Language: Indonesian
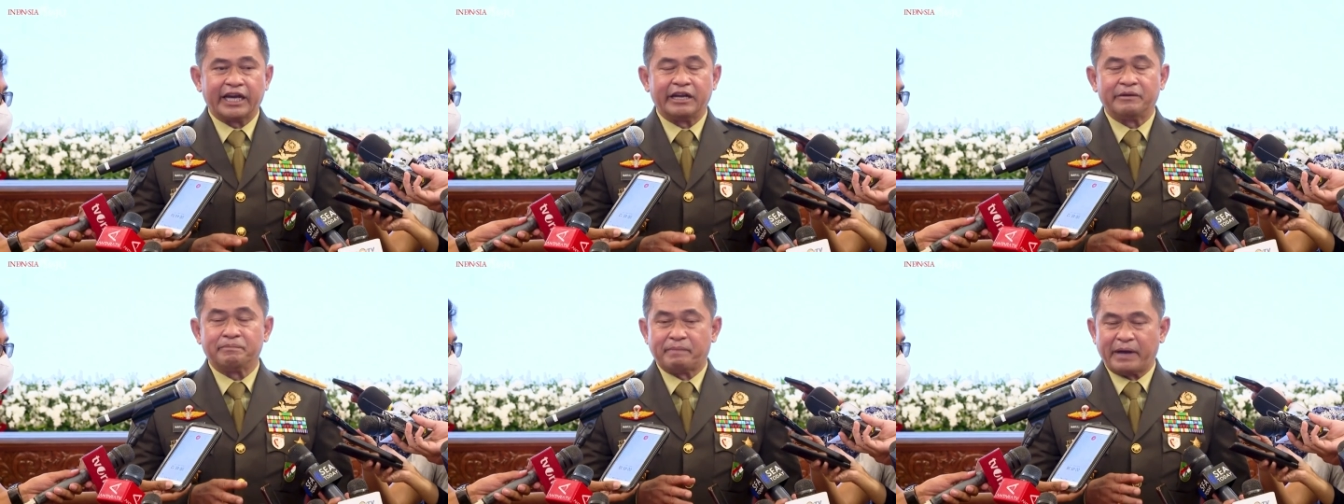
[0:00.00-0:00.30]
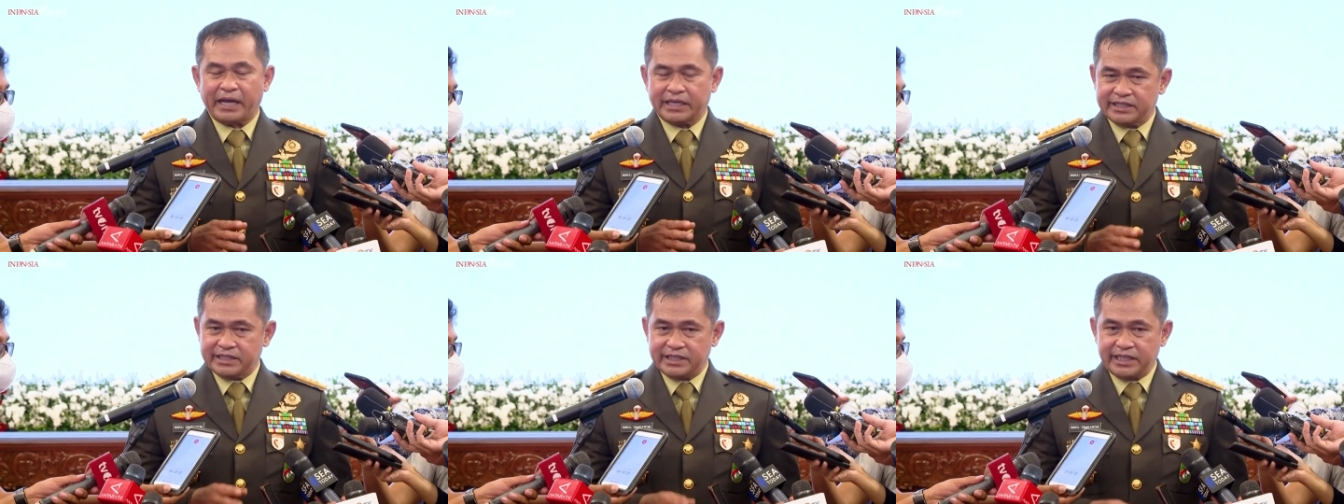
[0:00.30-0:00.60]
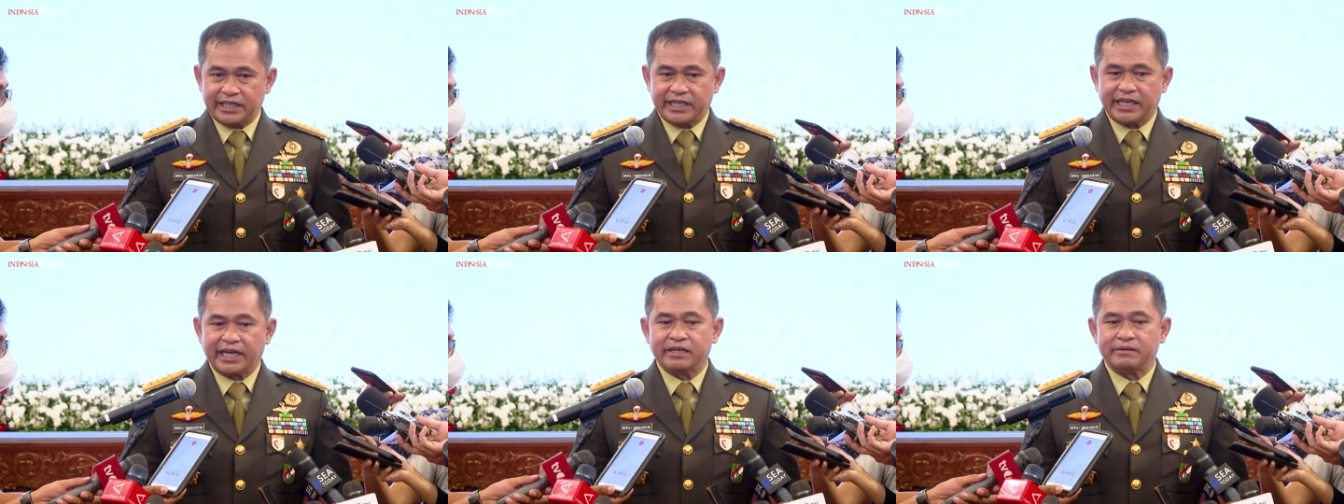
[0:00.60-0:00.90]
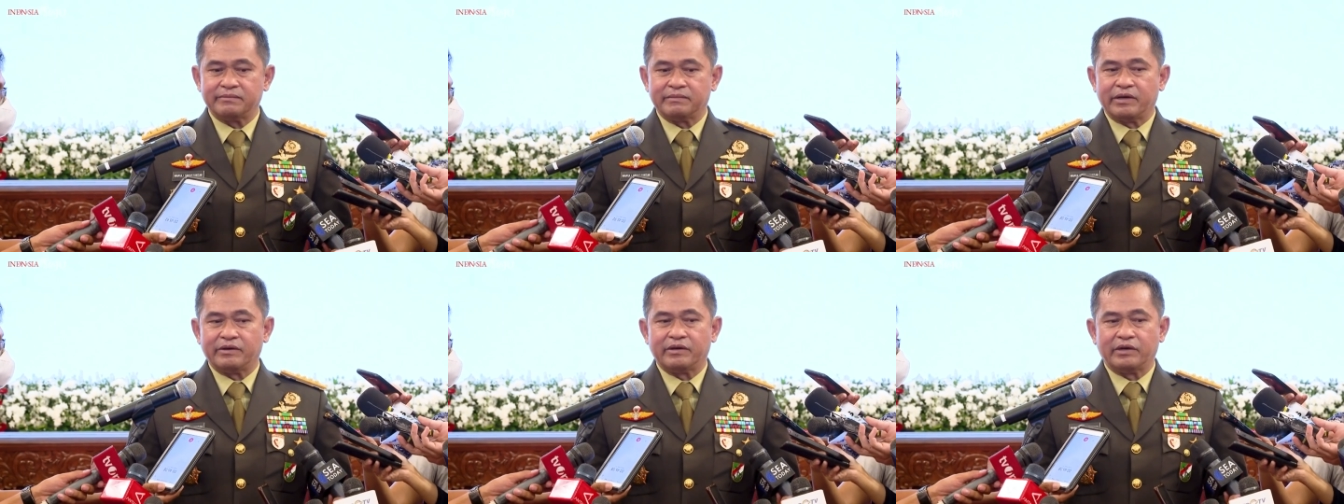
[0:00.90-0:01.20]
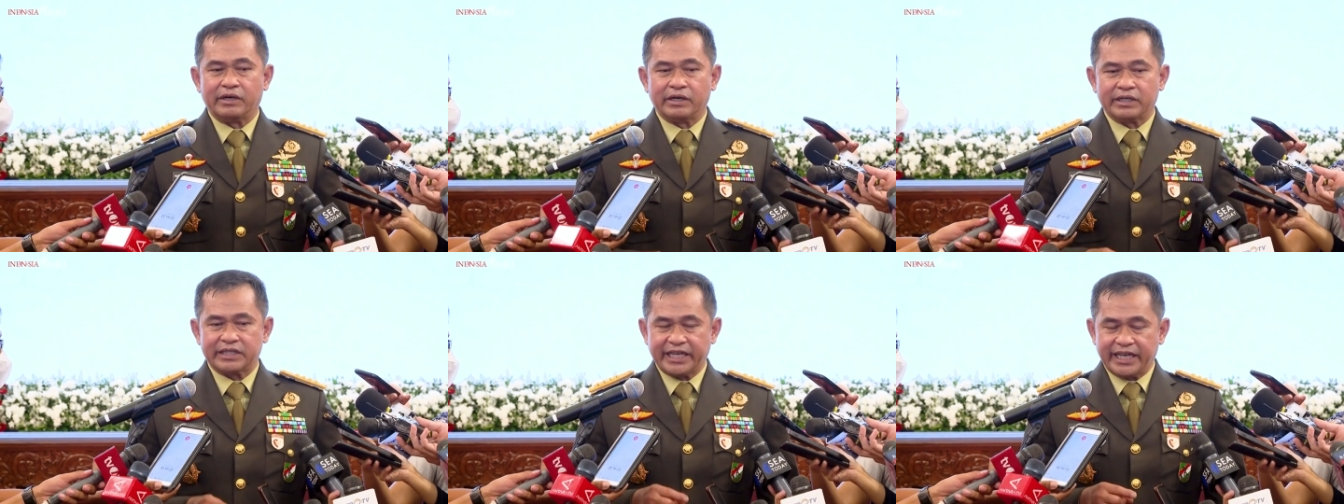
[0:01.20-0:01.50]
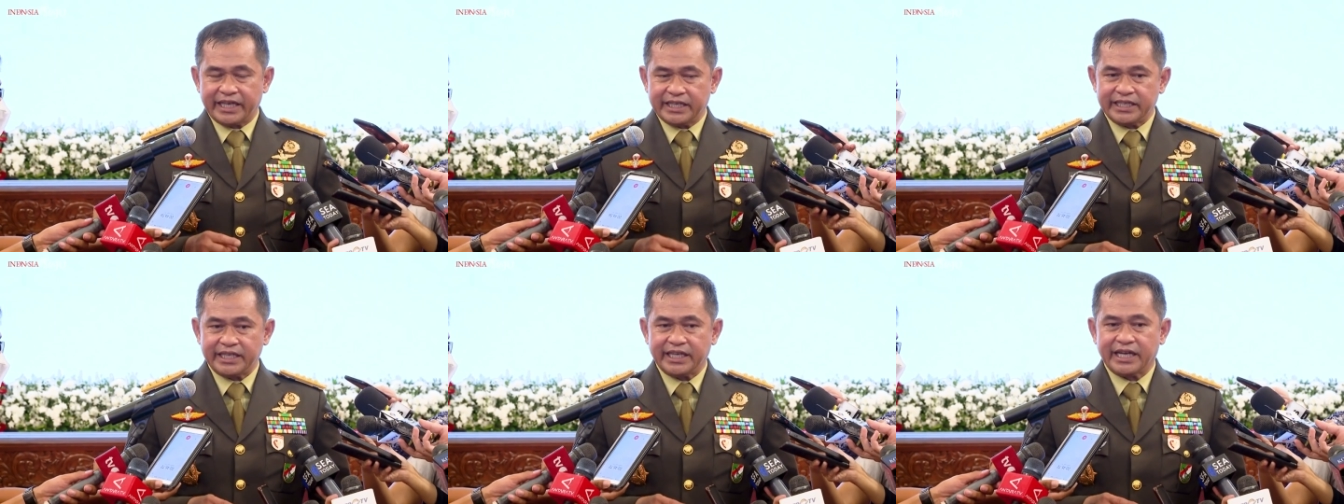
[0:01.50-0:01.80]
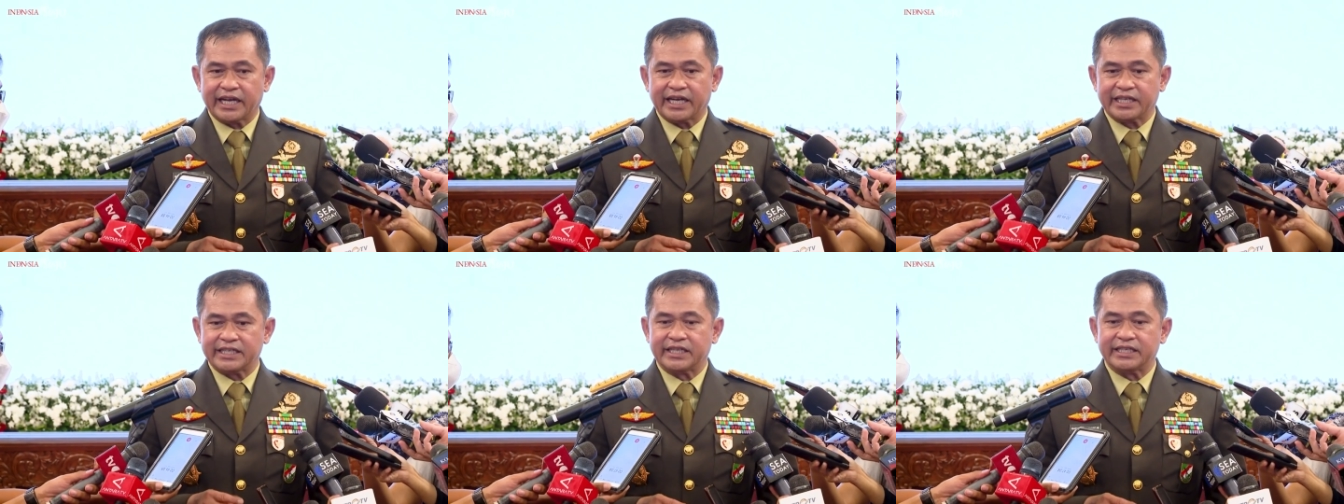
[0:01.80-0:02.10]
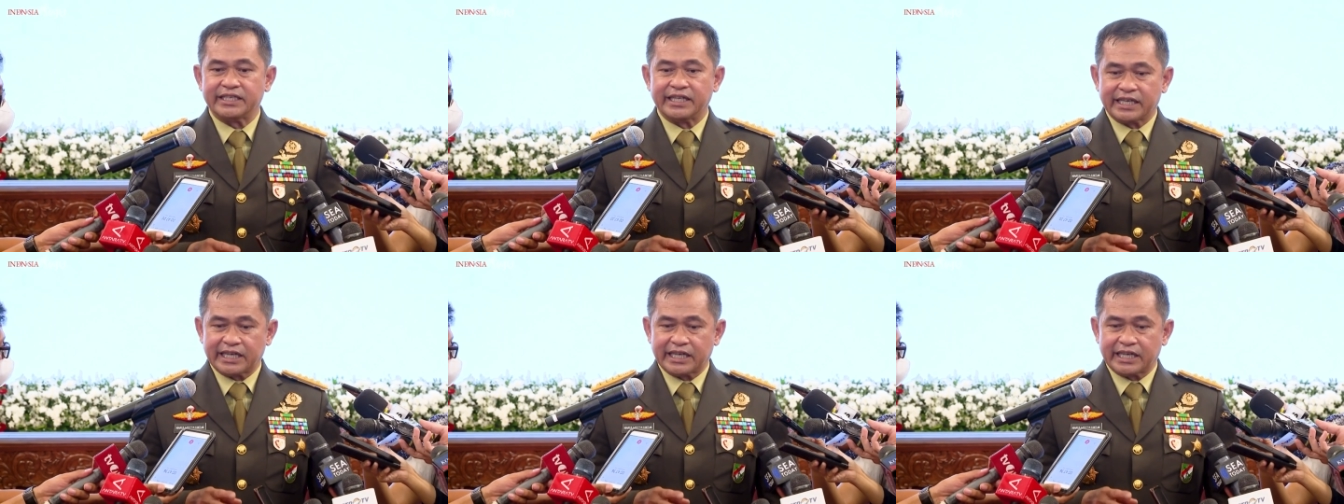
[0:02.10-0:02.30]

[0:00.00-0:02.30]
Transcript: akan pastikan bahwa TNI Angkatan